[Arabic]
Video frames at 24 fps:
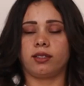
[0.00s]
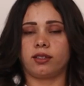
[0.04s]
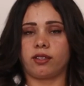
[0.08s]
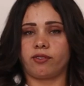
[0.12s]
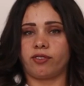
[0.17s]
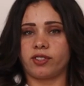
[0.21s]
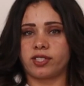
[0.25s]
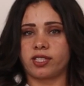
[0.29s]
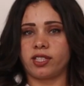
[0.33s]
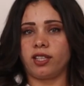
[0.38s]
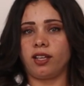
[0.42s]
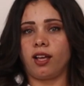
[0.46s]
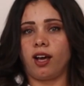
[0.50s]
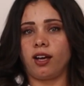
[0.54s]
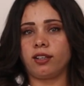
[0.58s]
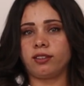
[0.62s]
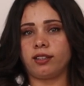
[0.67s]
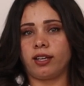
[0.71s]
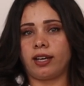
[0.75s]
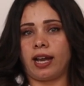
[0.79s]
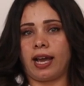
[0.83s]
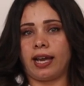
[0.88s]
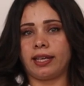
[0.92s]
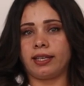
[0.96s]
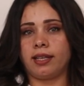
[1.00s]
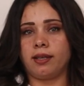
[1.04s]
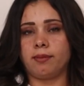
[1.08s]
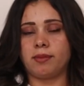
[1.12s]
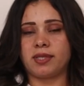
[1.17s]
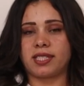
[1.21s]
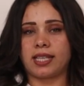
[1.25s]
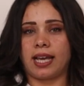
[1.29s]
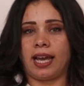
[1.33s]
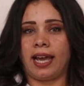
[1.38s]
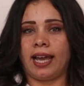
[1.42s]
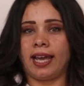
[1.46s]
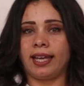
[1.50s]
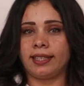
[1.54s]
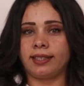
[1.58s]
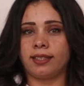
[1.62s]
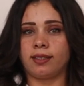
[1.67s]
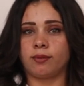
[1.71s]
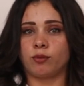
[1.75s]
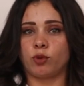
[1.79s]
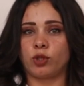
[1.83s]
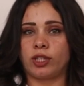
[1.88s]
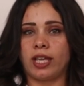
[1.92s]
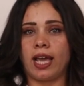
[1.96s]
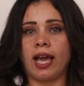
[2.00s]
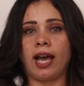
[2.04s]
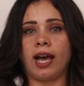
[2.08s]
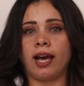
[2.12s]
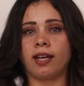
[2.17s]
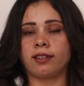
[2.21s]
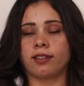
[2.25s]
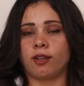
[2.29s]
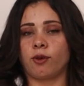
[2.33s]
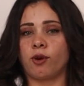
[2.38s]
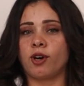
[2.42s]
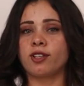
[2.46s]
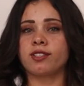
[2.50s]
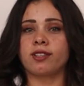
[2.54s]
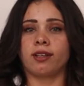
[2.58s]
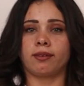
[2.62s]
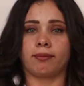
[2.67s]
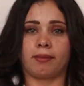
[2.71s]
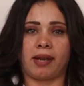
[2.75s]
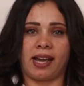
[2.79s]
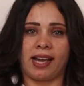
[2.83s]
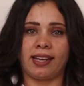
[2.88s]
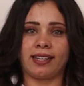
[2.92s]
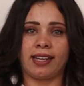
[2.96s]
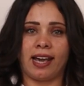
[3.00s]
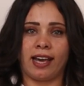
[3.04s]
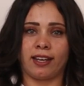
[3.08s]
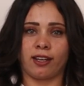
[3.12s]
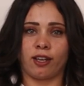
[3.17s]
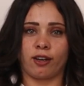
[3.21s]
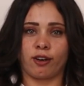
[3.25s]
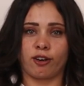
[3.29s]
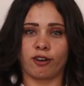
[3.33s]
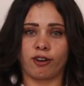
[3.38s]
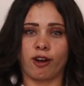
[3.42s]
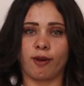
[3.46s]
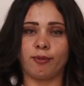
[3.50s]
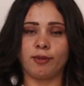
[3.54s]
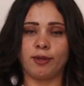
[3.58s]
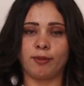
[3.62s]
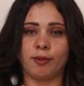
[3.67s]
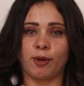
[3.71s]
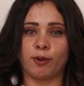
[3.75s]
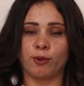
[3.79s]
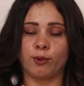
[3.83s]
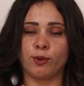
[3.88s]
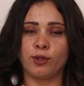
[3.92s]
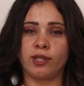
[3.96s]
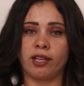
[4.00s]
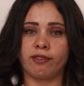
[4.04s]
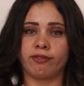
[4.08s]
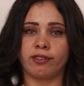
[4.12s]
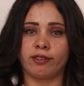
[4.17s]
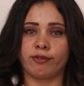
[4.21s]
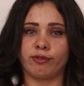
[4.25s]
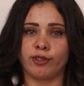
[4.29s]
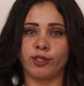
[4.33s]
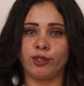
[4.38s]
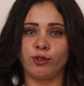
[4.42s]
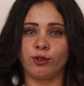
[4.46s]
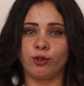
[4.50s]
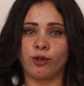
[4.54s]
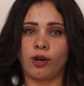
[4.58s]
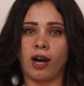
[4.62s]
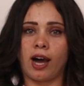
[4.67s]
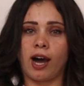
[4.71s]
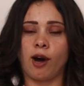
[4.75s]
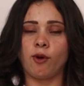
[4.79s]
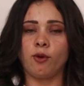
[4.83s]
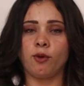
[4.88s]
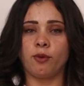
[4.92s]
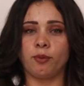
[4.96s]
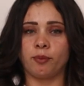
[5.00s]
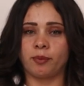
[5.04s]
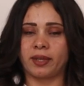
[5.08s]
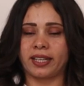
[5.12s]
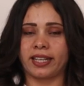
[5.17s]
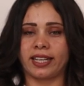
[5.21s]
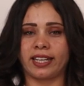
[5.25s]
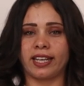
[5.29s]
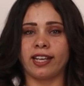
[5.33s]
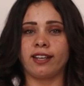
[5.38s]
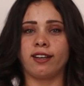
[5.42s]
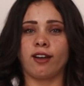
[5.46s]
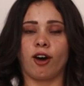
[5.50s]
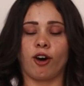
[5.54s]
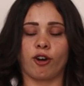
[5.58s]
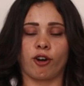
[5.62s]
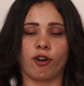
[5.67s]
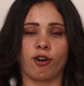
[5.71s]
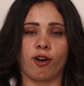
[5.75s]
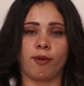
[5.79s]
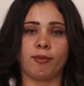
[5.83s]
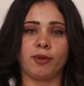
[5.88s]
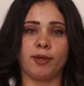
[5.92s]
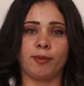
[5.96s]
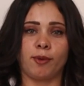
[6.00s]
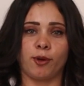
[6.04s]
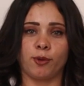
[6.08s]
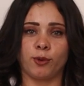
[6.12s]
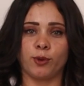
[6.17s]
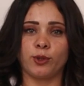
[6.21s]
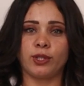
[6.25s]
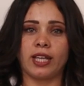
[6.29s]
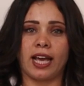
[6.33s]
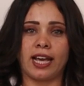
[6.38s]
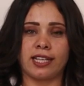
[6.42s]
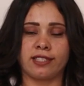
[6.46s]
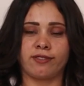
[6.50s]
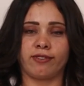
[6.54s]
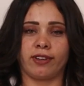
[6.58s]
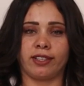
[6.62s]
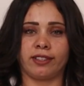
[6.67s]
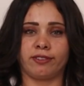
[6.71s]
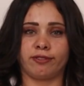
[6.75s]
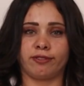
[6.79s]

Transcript: لتفاصيل أكتر عن المساحات المتاحة تواصل معانا على الأرقام الموجودة في الفيديو أو من خلال الأرقام الموجودة أسفل